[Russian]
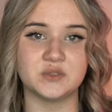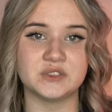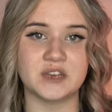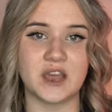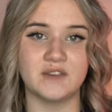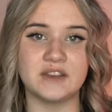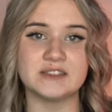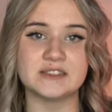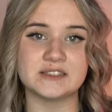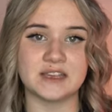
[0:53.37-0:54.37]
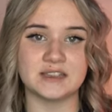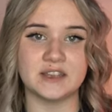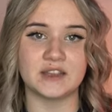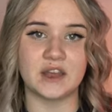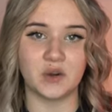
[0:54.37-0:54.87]
устраивали засады
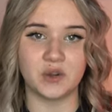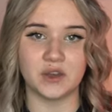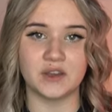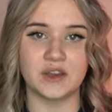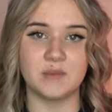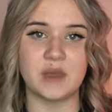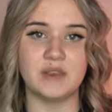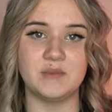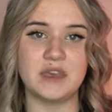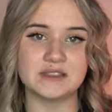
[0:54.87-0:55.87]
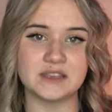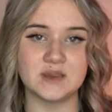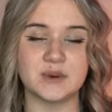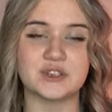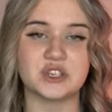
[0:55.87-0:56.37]
на дорогах, громя
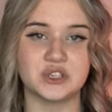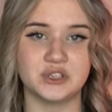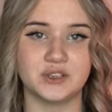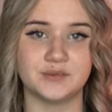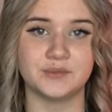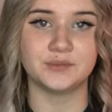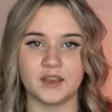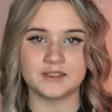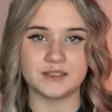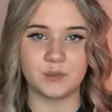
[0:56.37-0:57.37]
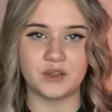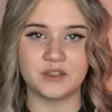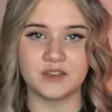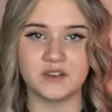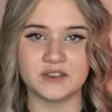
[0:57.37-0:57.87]
немецкие машины. Аресты
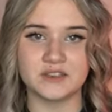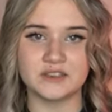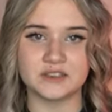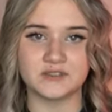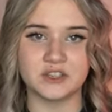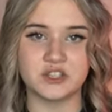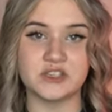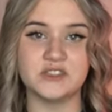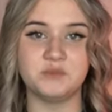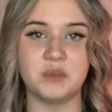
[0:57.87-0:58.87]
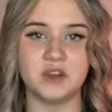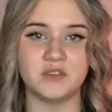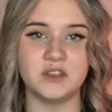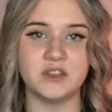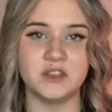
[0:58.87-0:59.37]
молодогвардейцев начались в
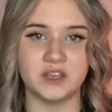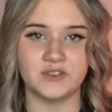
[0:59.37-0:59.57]
первые дни